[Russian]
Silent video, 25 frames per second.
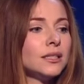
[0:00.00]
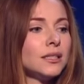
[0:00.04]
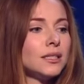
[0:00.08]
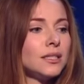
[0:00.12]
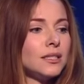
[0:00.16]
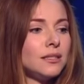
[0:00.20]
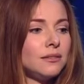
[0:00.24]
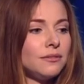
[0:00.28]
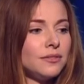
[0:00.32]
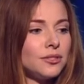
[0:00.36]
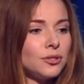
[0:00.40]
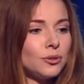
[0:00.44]

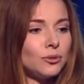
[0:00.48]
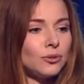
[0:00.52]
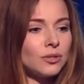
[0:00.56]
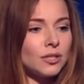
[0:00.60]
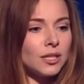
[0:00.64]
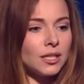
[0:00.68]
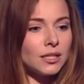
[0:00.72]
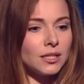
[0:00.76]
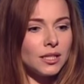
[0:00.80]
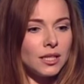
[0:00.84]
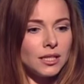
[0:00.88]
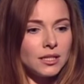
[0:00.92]
С 9
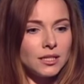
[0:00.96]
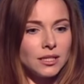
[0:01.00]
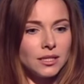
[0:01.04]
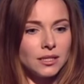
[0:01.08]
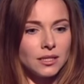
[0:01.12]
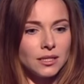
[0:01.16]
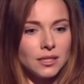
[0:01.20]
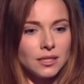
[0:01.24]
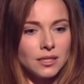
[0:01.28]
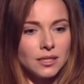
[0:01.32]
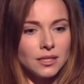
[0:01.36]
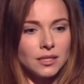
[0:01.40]
утра до
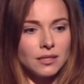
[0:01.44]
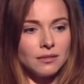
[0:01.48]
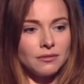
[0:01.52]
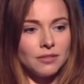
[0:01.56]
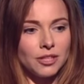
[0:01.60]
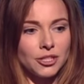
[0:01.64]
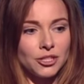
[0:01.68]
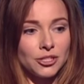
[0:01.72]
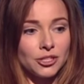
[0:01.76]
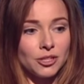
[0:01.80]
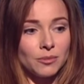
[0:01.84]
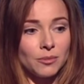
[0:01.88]
11
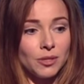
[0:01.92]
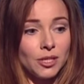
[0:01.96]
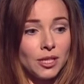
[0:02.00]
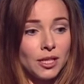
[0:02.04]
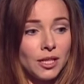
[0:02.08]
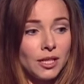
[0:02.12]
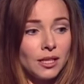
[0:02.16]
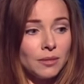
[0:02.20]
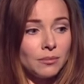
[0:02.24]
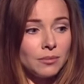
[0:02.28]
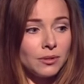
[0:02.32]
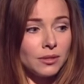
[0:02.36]
вечера
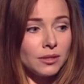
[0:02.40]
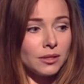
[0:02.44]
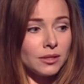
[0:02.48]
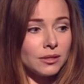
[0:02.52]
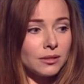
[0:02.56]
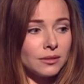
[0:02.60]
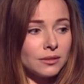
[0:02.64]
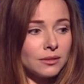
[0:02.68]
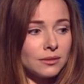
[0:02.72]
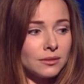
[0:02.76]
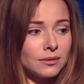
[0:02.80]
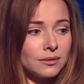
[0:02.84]
меня не
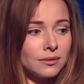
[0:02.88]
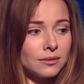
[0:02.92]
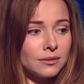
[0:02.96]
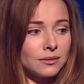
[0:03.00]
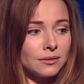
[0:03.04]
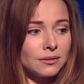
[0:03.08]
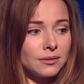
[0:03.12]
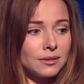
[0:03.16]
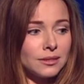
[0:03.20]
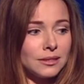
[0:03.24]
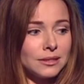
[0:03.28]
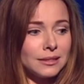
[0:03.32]
было.
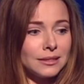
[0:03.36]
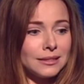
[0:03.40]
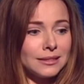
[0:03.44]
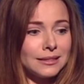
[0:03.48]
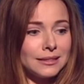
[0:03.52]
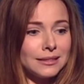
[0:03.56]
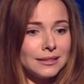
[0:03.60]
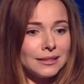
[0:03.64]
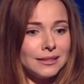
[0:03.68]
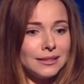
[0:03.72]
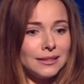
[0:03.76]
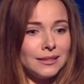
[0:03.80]

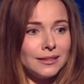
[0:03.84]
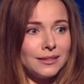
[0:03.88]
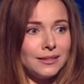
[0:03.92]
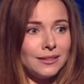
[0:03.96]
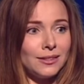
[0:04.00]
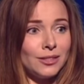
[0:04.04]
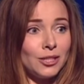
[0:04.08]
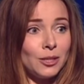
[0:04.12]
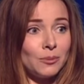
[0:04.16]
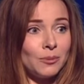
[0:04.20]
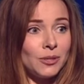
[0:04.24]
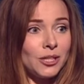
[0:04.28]

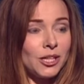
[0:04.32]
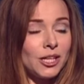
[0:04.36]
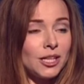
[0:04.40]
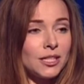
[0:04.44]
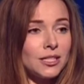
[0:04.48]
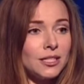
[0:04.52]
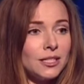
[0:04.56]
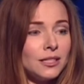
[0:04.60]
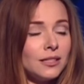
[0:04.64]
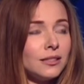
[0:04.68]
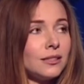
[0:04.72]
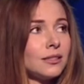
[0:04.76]
Я
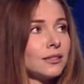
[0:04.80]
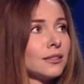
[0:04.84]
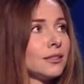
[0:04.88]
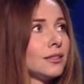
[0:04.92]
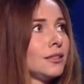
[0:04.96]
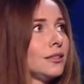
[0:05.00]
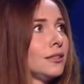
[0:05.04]
приходила,